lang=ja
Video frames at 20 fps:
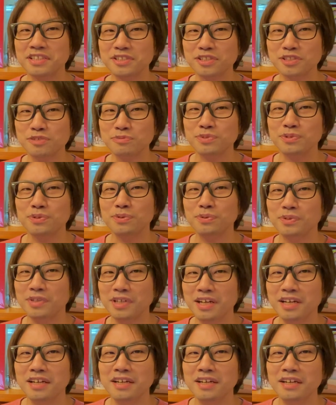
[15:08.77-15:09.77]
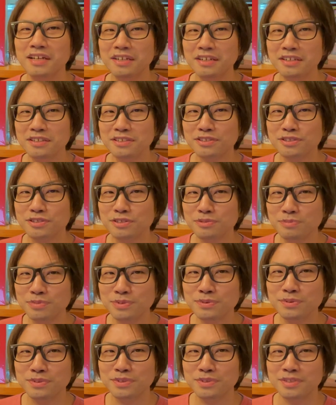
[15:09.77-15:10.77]
で済むような
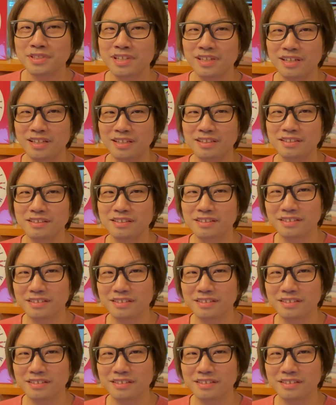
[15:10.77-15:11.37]
スムーズな